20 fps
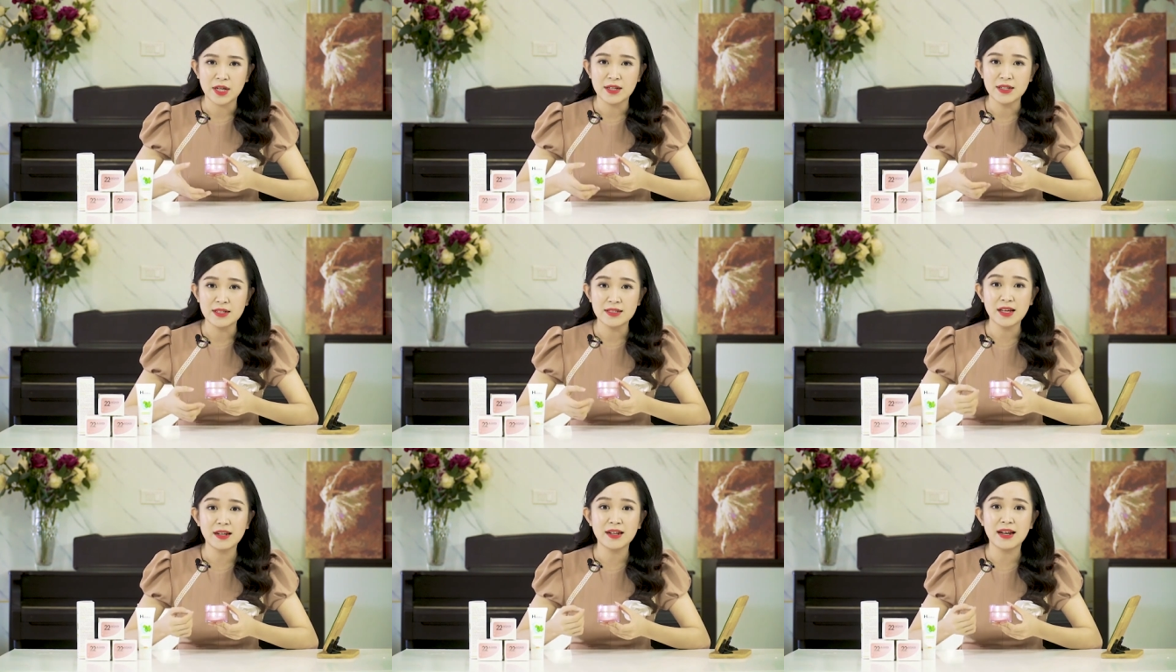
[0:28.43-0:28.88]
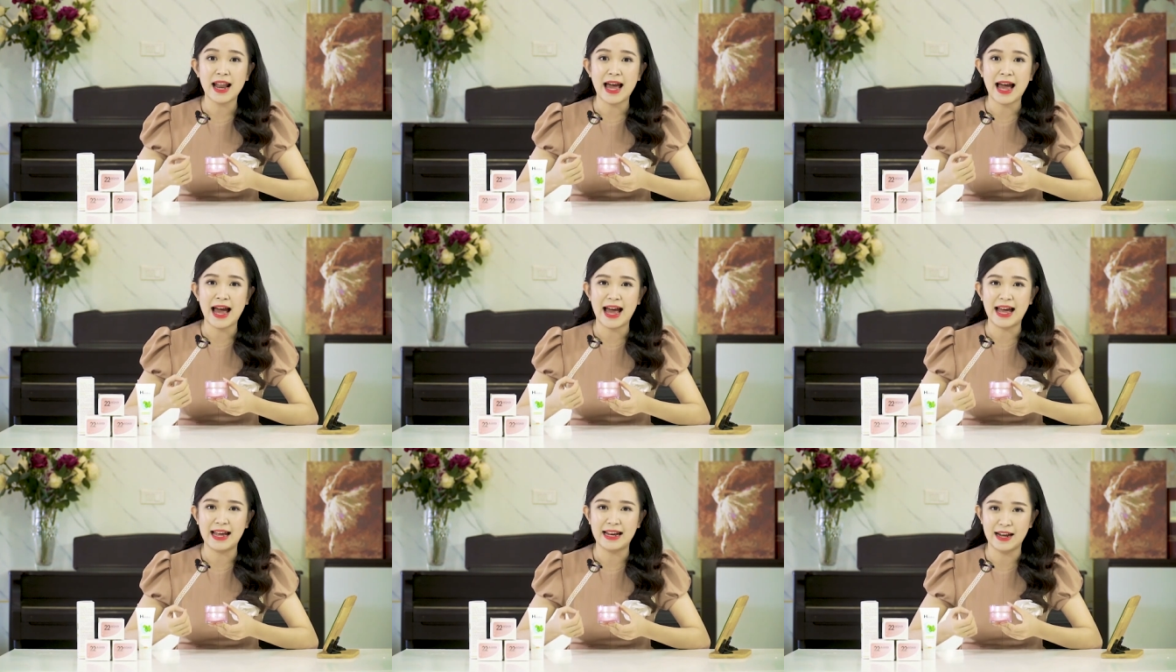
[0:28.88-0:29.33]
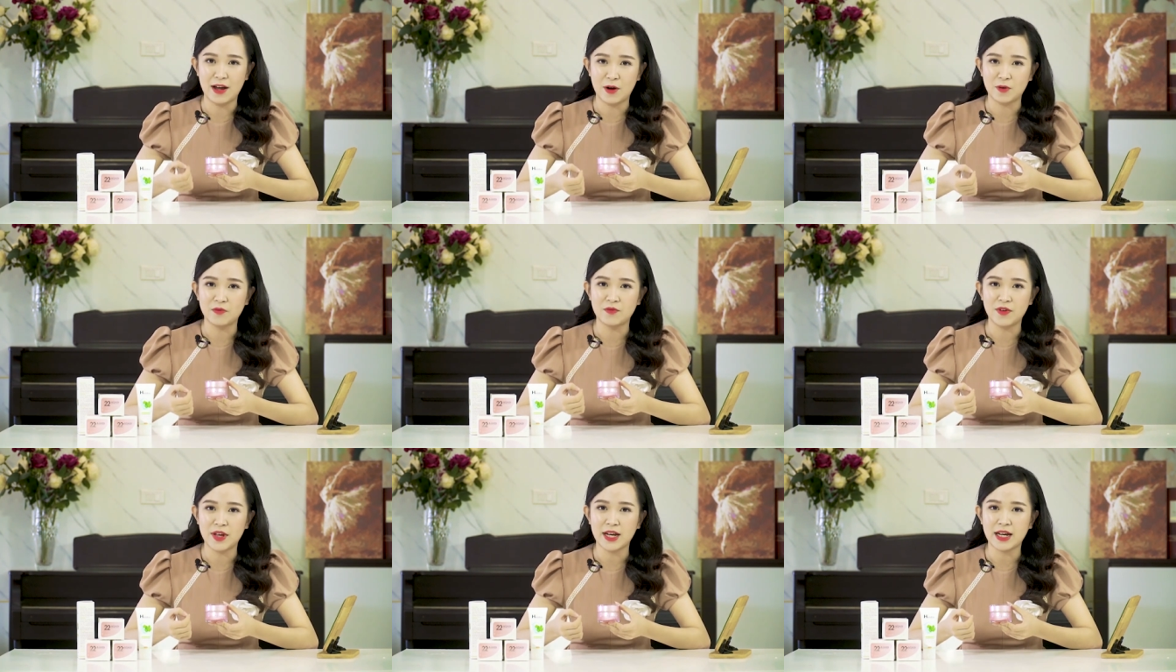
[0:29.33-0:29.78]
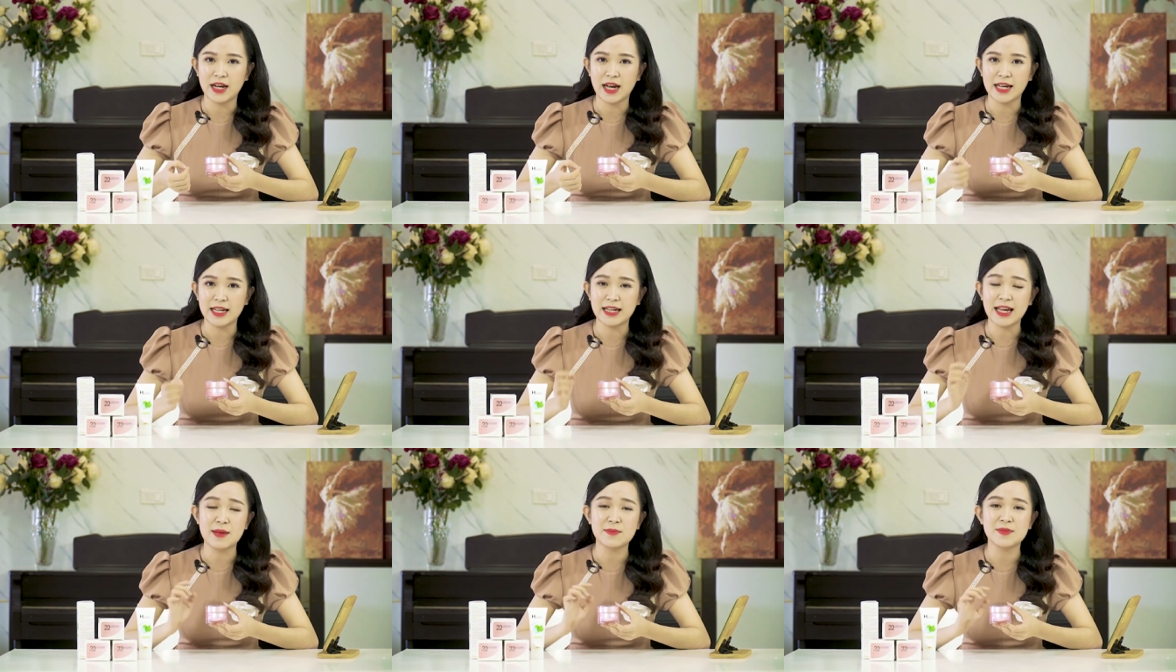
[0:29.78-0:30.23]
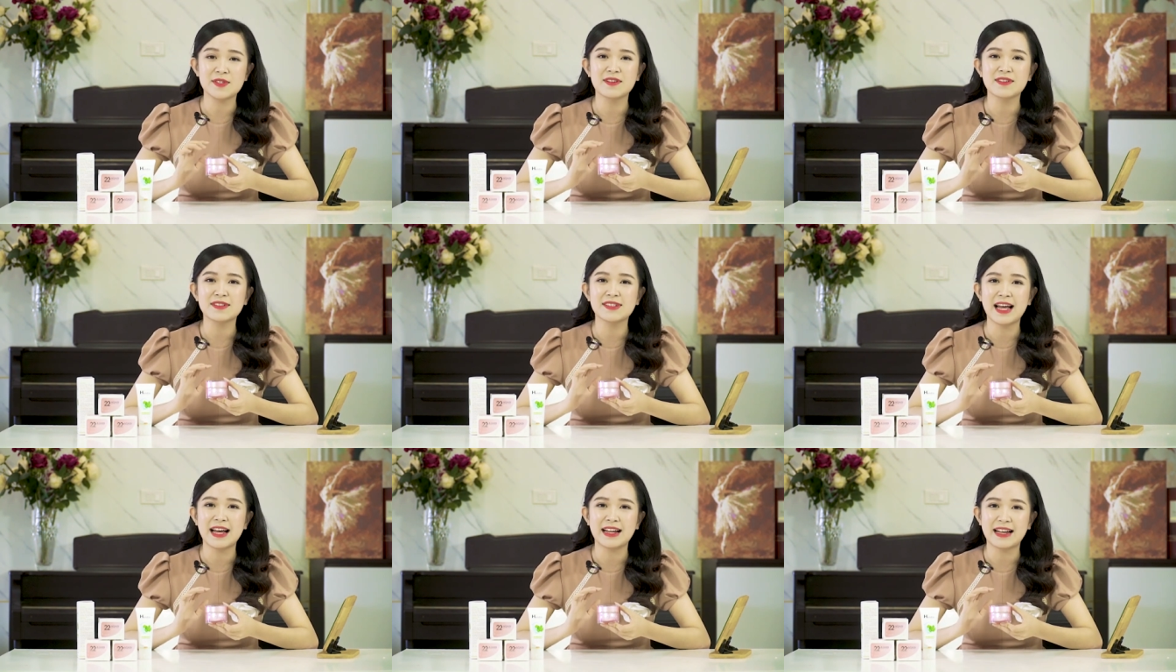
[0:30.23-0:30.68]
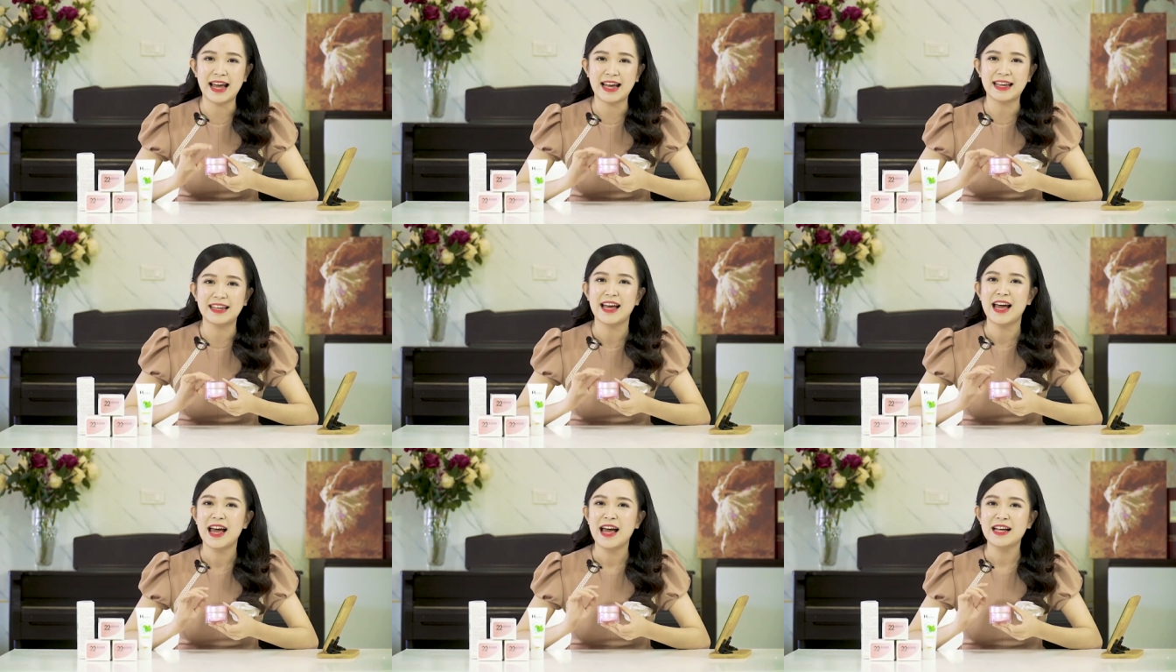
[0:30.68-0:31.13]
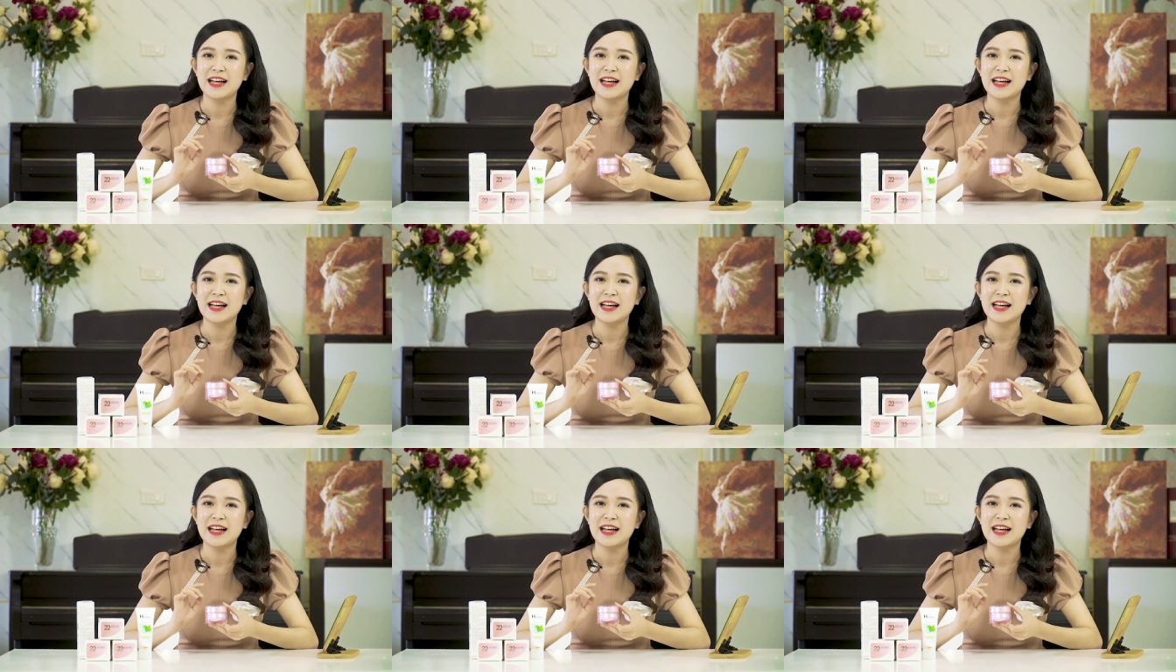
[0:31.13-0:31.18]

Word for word: thấy rất là hài lòng về cái kem dưỡng da này.